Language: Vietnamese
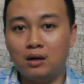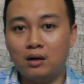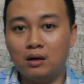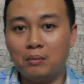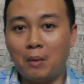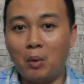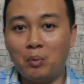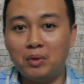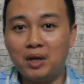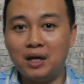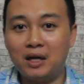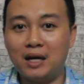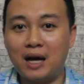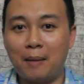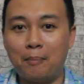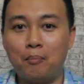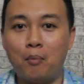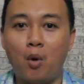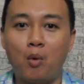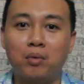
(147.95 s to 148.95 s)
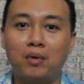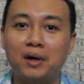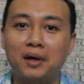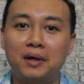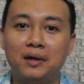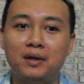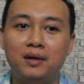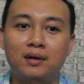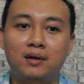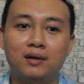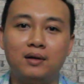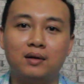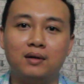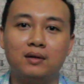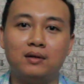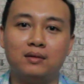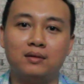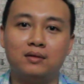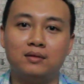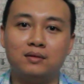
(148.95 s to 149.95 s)
bỗng nhiên gặp một cái
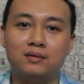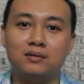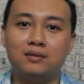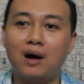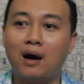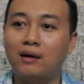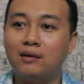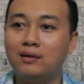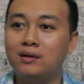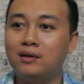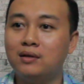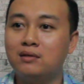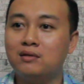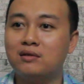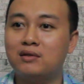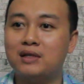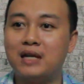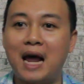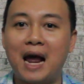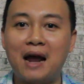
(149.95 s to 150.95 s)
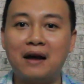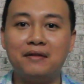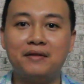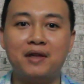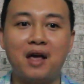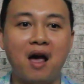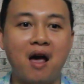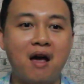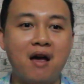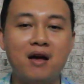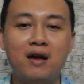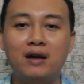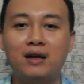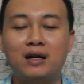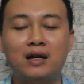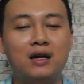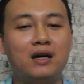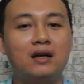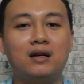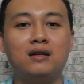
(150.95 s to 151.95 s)
đấng sáng chế
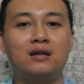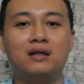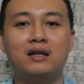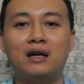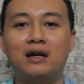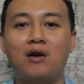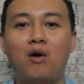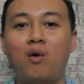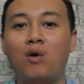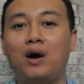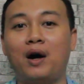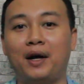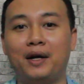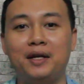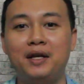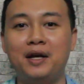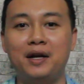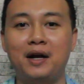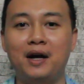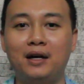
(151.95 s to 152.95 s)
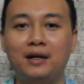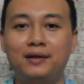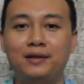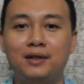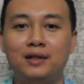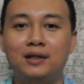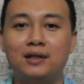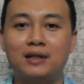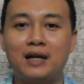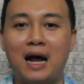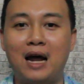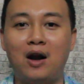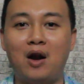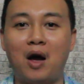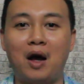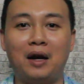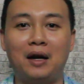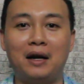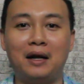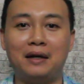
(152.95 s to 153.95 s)
cái con khỉ gì đó. Đại
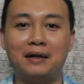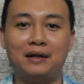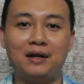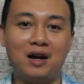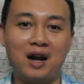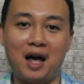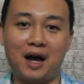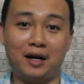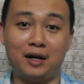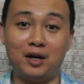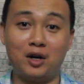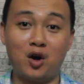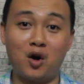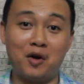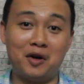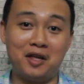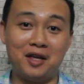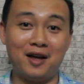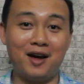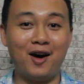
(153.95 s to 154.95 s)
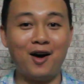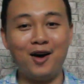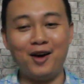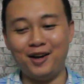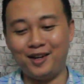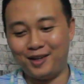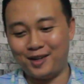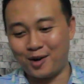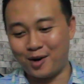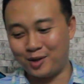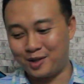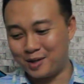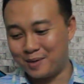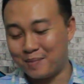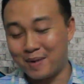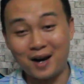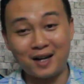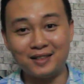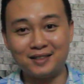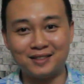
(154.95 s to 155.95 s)
loại là nó lại nó nói với ơi
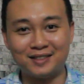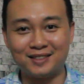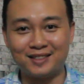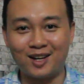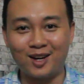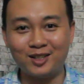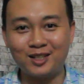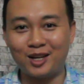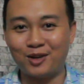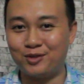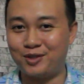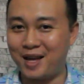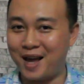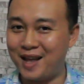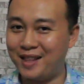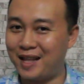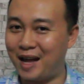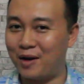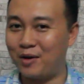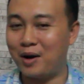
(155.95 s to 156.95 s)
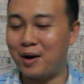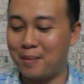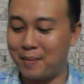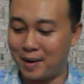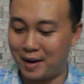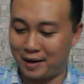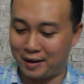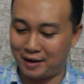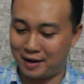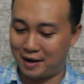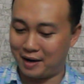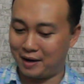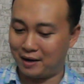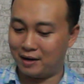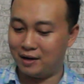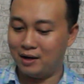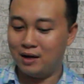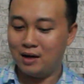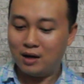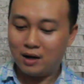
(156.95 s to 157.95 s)
Optimus đó, tao chế tạo ra mày nè,
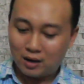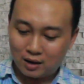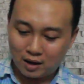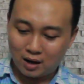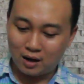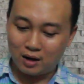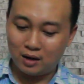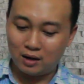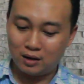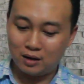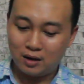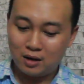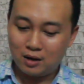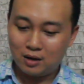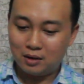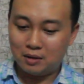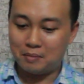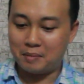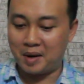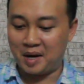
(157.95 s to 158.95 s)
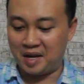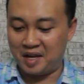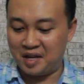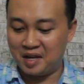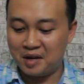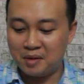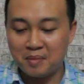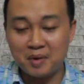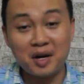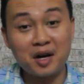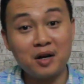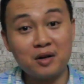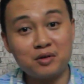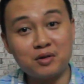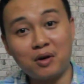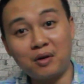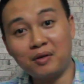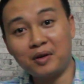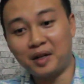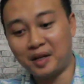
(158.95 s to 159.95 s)
đó mày với
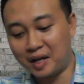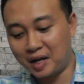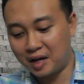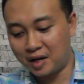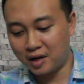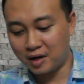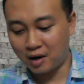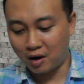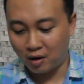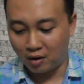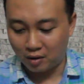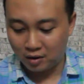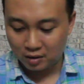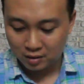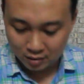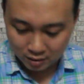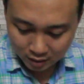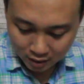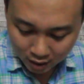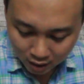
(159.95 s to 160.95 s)
Megatron này cái nọ.